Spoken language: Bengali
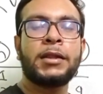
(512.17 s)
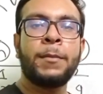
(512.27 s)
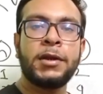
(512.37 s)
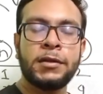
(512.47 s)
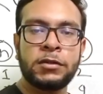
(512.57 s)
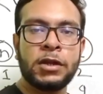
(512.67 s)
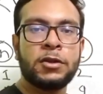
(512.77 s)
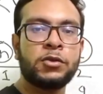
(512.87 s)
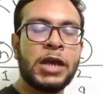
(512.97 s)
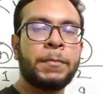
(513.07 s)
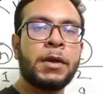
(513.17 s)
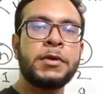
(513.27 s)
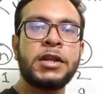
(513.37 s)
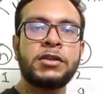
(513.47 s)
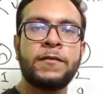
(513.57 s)
ম্যাথমেটিক্সের সাথে হচ্ছে
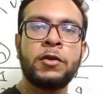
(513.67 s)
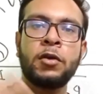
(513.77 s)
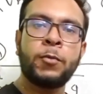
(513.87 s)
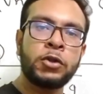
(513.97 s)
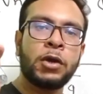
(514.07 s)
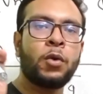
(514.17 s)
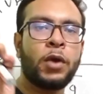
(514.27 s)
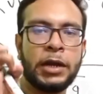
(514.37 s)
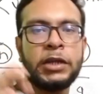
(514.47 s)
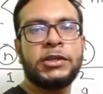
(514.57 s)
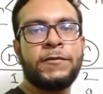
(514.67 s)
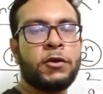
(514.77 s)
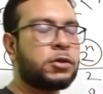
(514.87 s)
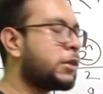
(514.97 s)
আপকামিং লেকচার ভিডিওর মধ্যে কোনো একটা লেকচার